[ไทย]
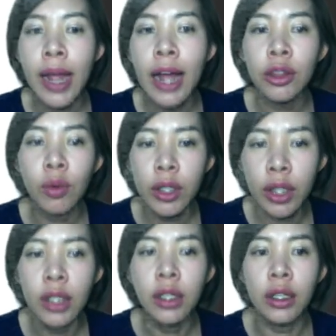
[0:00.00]
ยาธิตัว
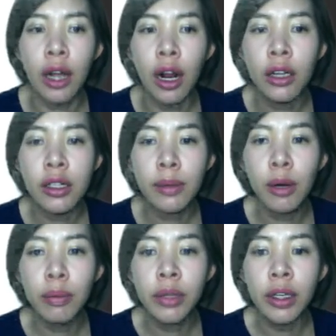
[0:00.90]
ตืดนะแล้วก็จะพ
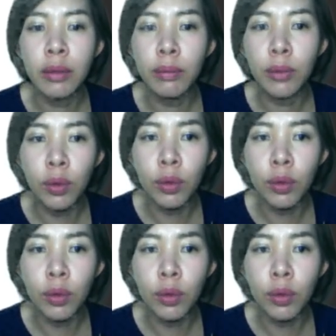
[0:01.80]
บตืดหมู